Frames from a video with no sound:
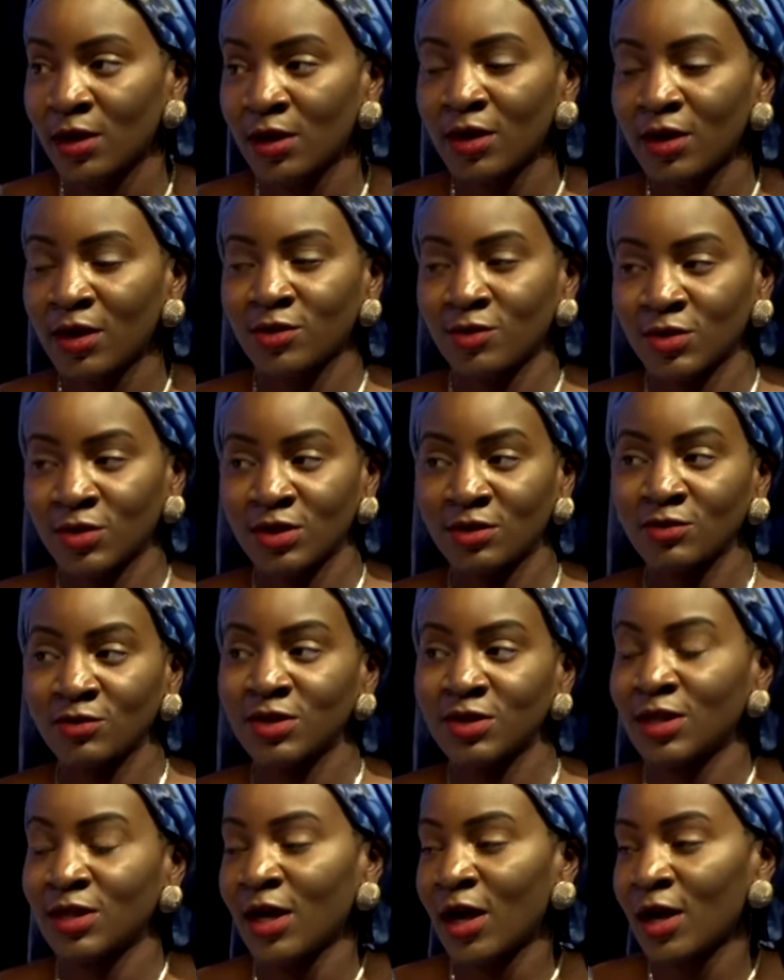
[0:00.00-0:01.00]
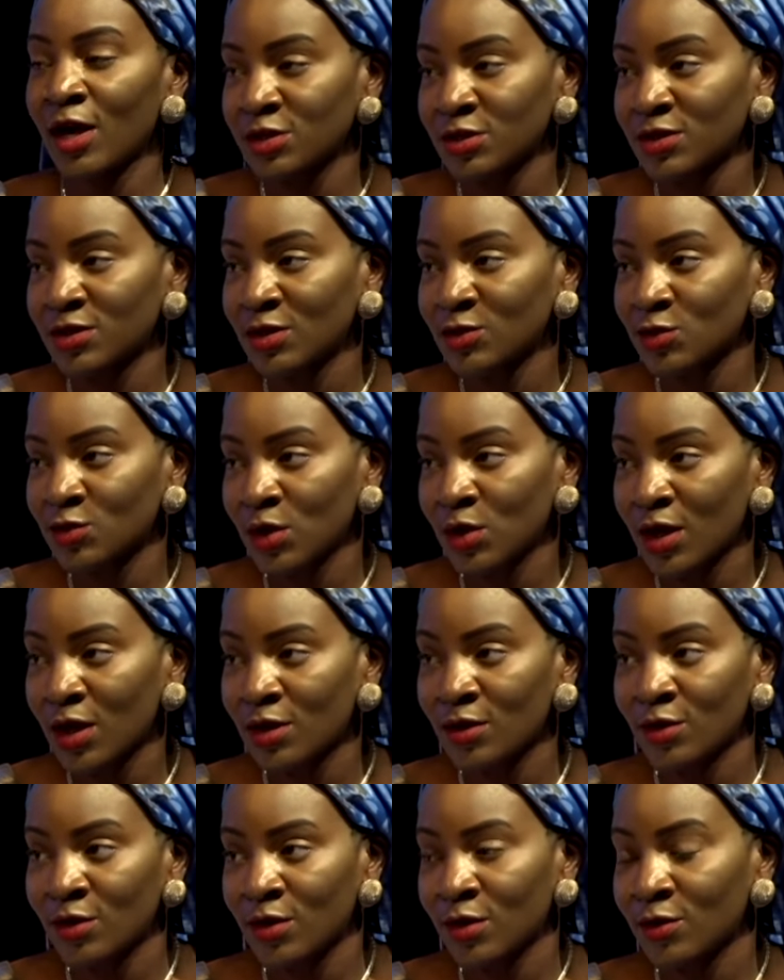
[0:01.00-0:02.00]
mhm. dans l'identité
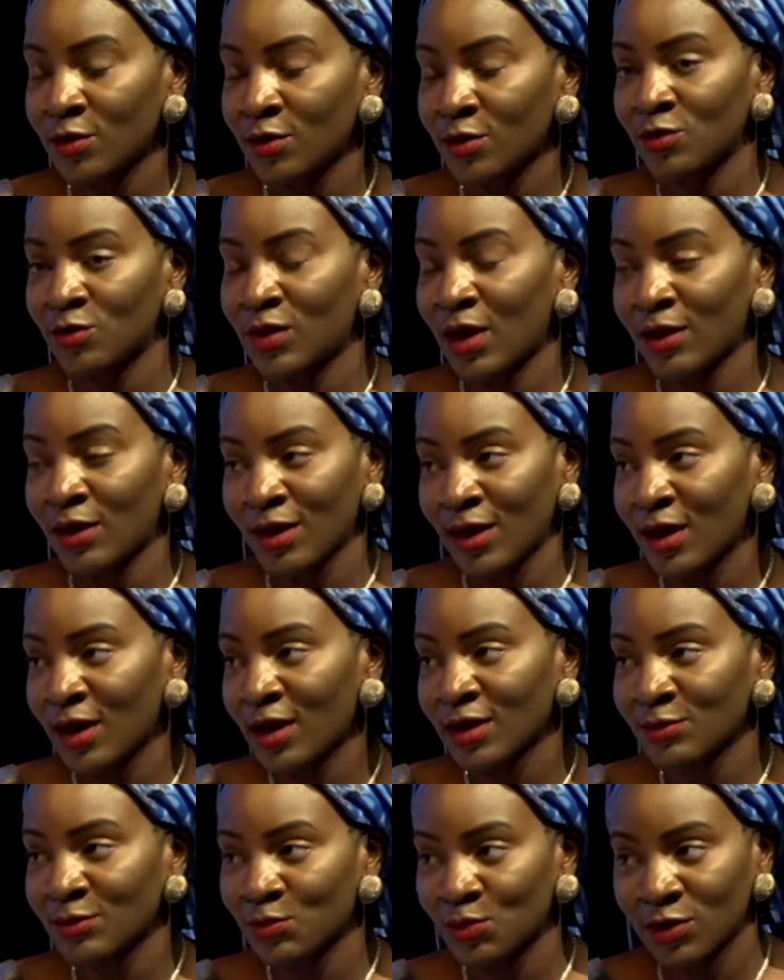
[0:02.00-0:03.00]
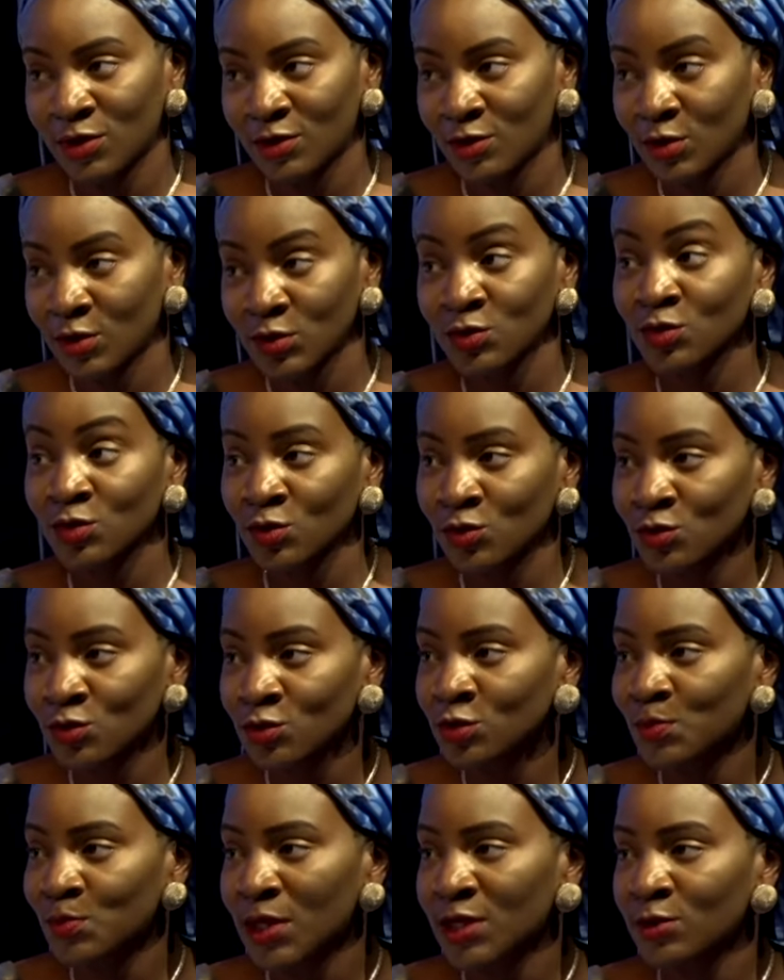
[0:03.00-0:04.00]
architecturale euh, de Dakar et puis euh, surtout
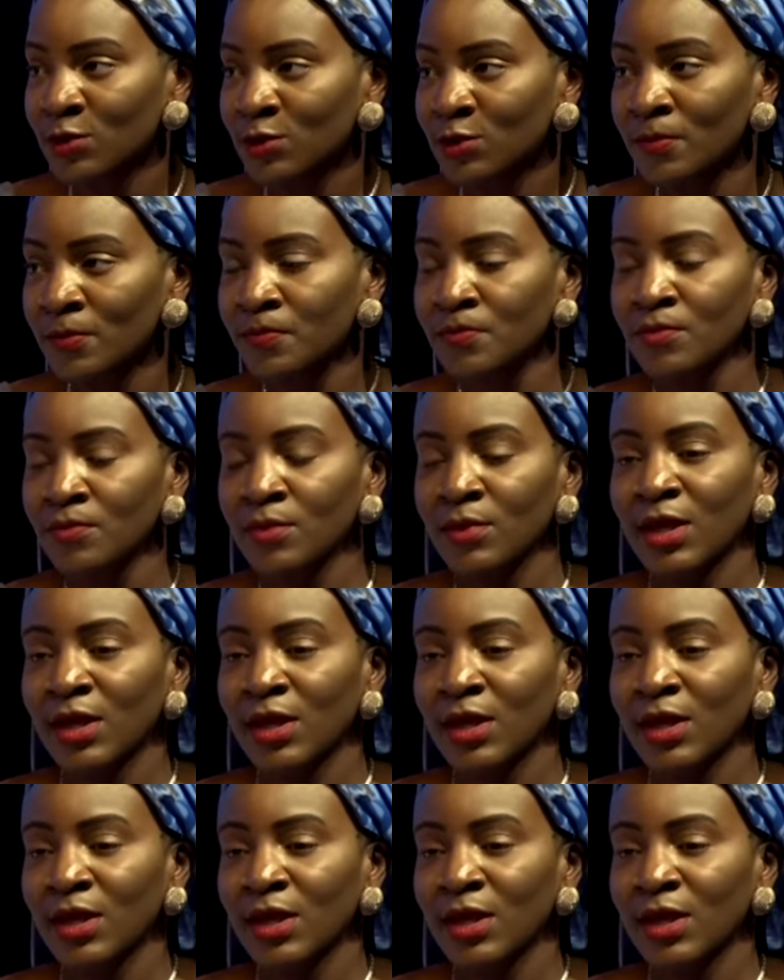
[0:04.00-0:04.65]
du plateau. Mhm.